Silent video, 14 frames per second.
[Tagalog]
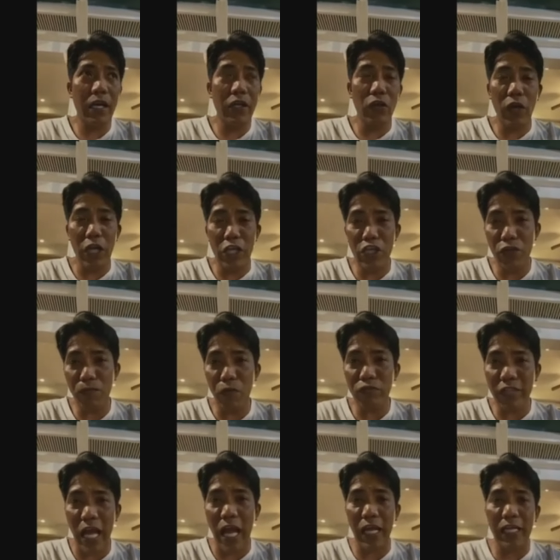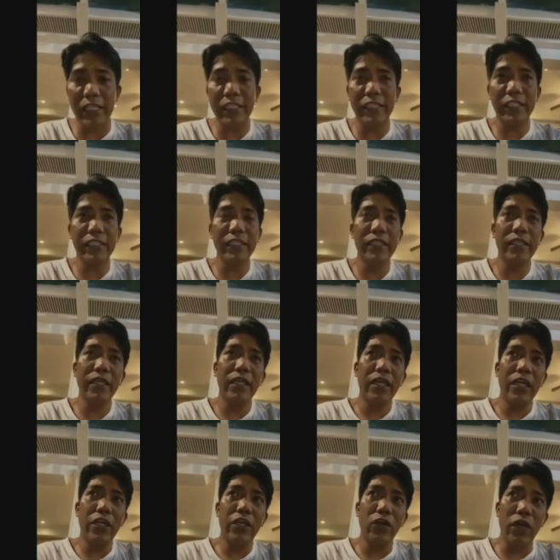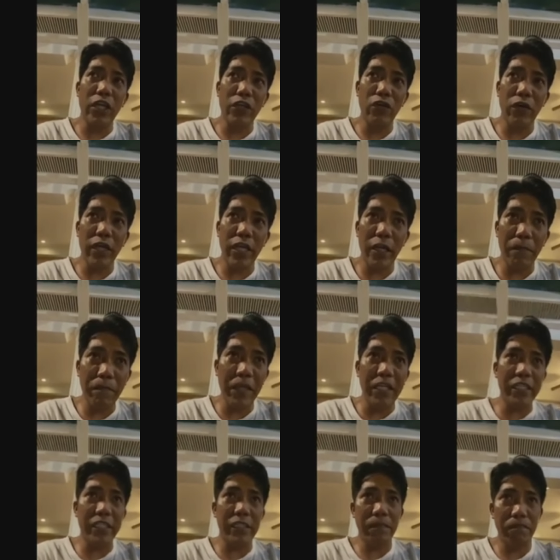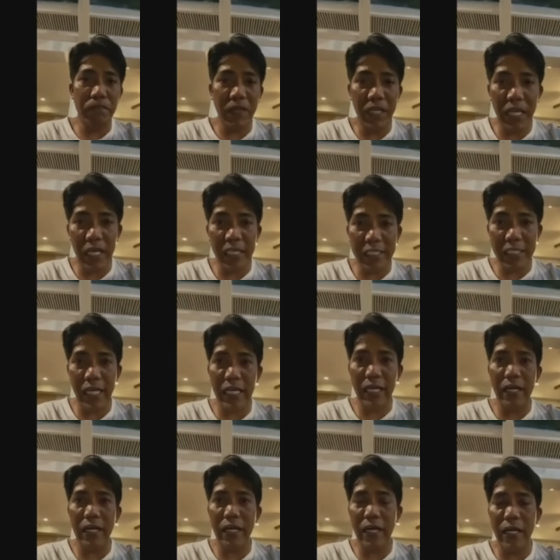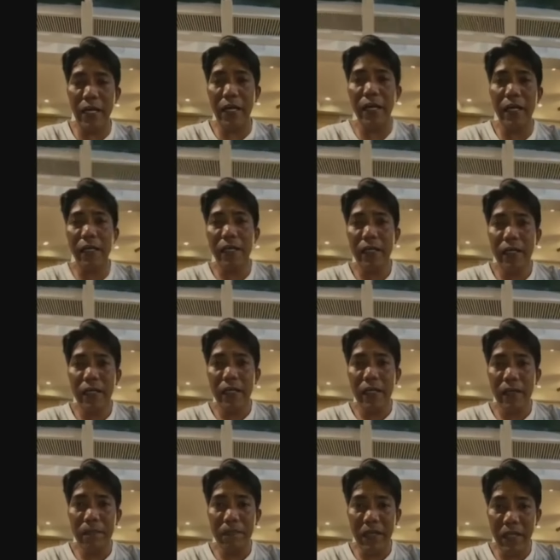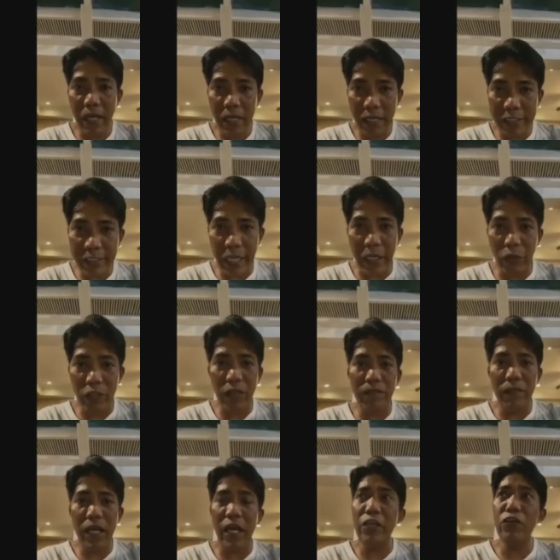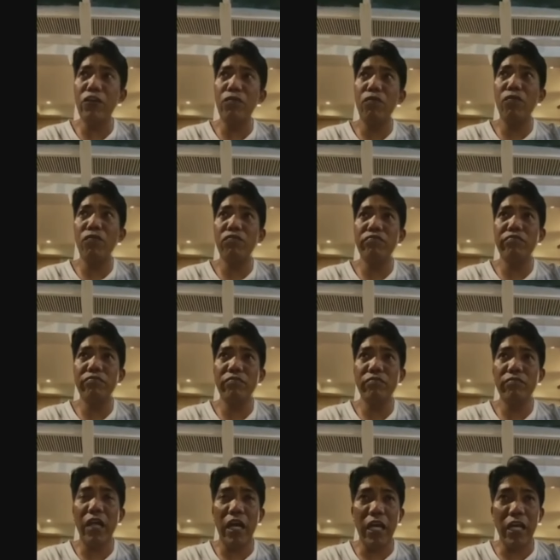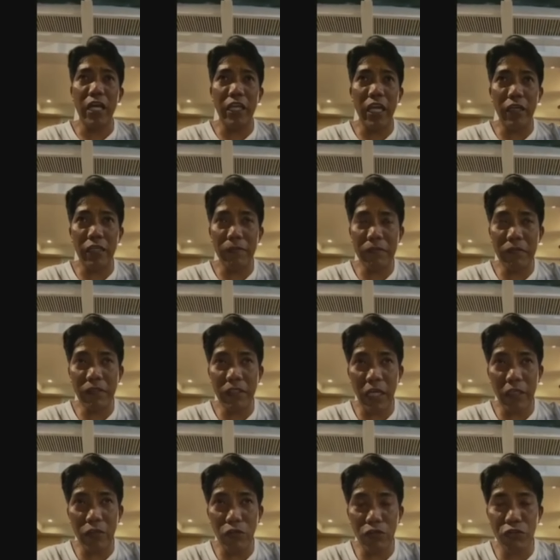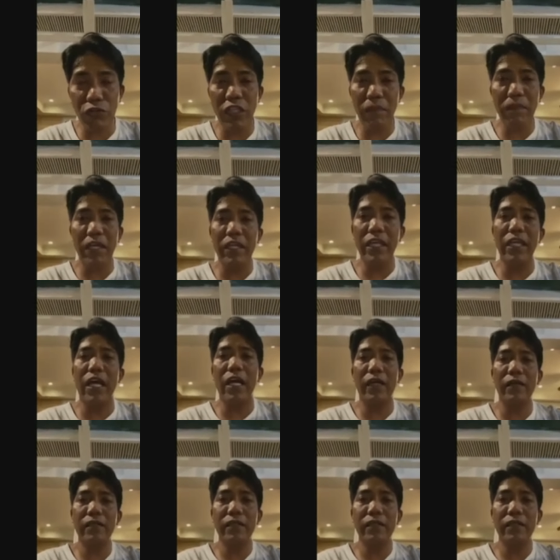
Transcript: yung inyo pong tangis, yung inyong hinagpis bilang isang uh, bilang executive ng inyong ng ng, ng, ng lungsod ng Maynila